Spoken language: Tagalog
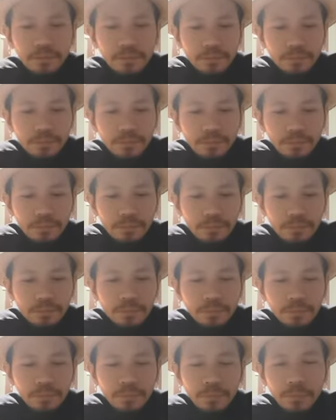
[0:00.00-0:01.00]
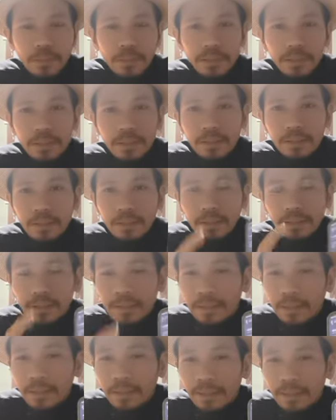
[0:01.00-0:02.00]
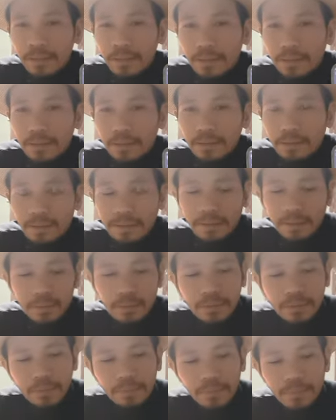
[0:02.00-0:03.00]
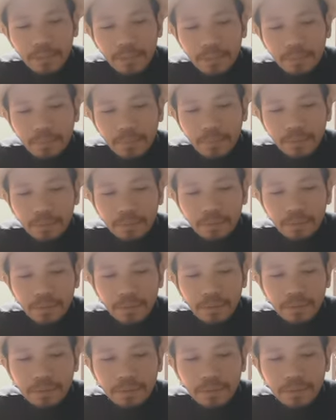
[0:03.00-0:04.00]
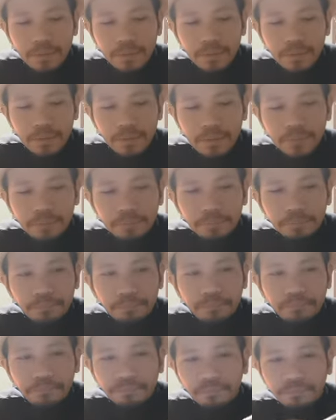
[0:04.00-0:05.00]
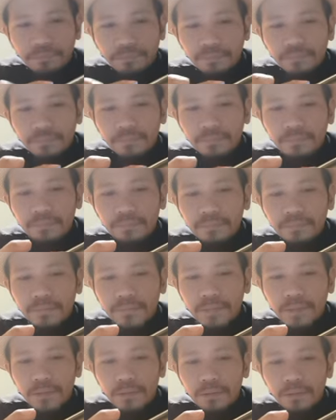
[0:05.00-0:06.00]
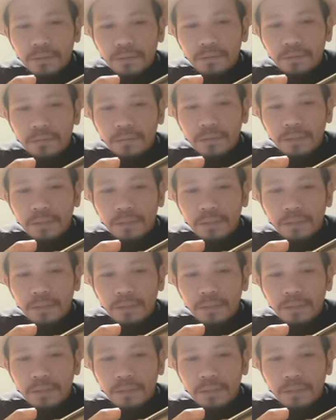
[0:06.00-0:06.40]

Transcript: So, sunod po na games na pinapanood dito is itong